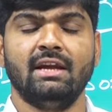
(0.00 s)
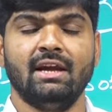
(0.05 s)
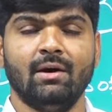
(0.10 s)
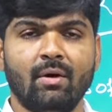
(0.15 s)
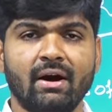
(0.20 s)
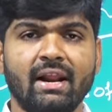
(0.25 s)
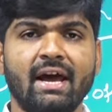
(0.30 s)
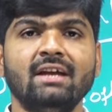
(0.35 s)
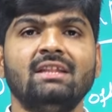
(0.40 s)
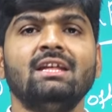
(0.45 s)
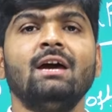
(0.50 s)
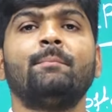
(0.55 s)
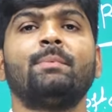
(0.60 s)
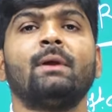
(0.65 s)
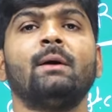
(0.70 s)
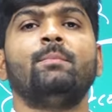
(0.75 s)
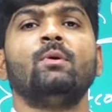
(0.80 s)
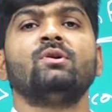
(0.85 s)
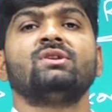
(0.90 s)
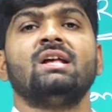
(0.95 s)
ఎవడైతే
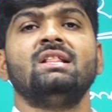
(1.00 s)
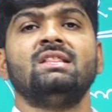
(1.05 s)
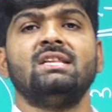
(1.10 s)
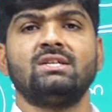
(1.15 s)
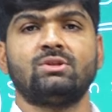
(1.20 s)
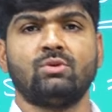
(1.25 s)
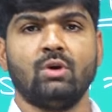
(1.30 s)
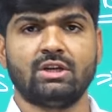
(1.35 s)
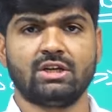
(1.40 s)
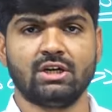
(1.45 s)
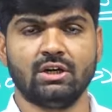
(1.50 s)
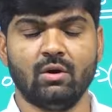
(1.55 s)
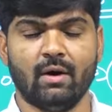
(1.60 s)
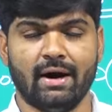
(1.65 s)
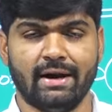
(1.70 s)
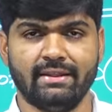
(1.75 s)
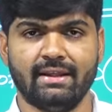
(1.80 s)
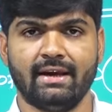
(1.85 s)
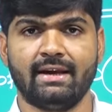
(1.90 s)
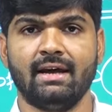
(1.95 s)
ప్రపోజల్ తీసుకొచ్చిండో
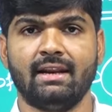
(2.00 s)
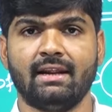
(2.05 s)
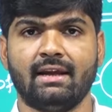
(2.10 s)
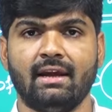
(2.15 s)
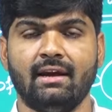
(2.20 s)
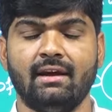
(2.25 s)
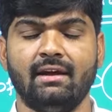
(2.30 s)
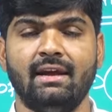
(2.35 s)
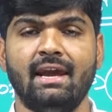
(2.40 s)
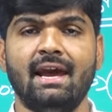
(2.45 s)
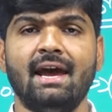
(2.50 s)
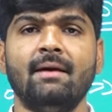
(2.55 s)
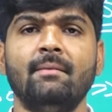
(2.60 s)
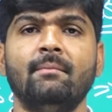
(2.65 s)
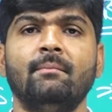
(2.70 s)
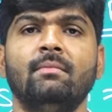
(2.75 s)
ఆయన దగ్గరికి ఏ